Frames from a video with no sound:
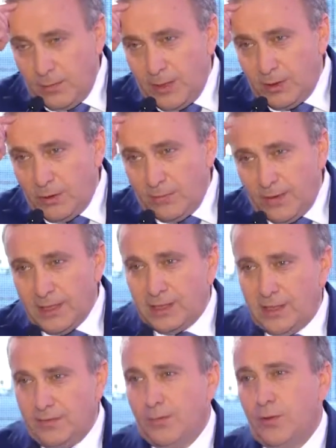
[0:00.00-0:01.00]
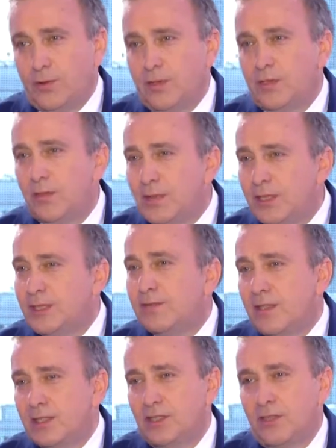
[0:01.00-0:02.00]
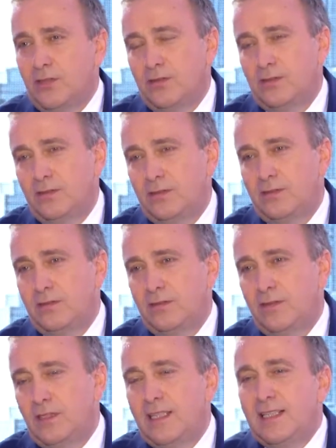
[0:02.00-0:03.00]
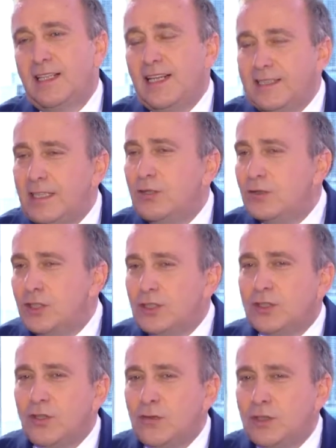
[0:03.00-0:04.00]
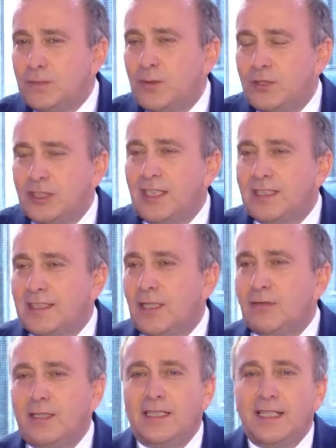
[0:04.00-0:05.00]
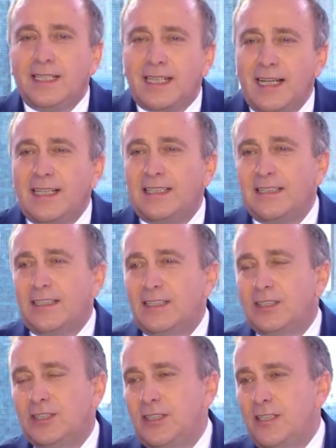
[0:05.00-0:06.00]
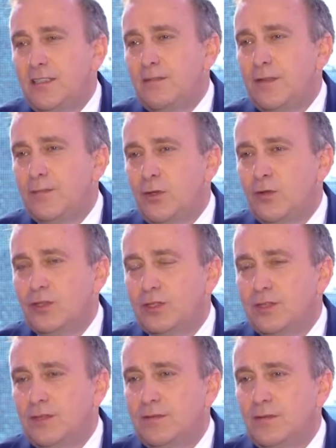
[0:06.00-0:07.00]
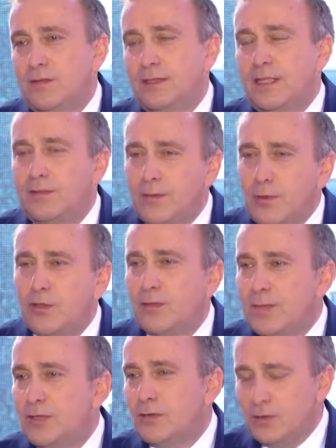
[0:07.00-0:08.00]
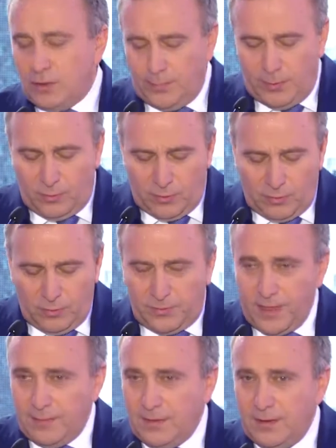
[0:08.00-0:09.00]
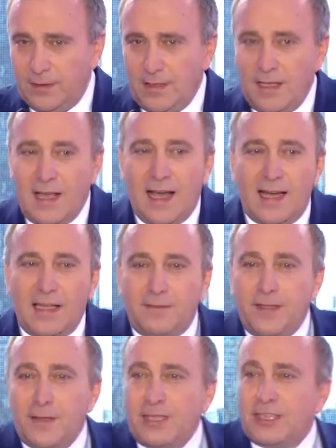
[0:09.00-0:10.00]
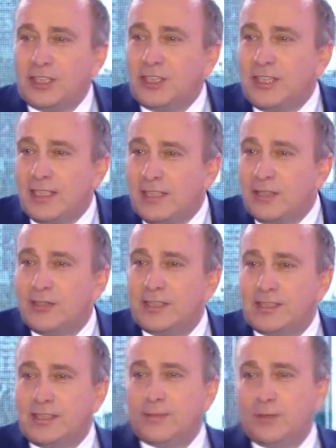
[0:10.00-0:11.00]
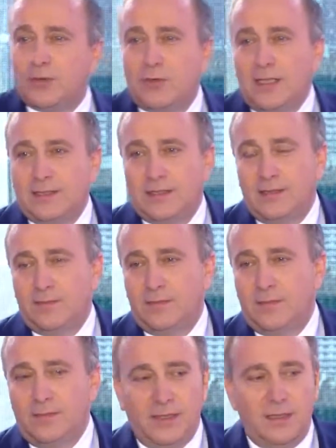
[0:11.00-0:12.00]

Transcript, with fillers: to będą ważne wybory, to będzie ważny rok. Dlatego też rząd rozpoczyna cały kalendarz wyborczy. Te wybory będą co pół roku, wiemy. Ale wiemy też i dlatego jesteśmy tu razem.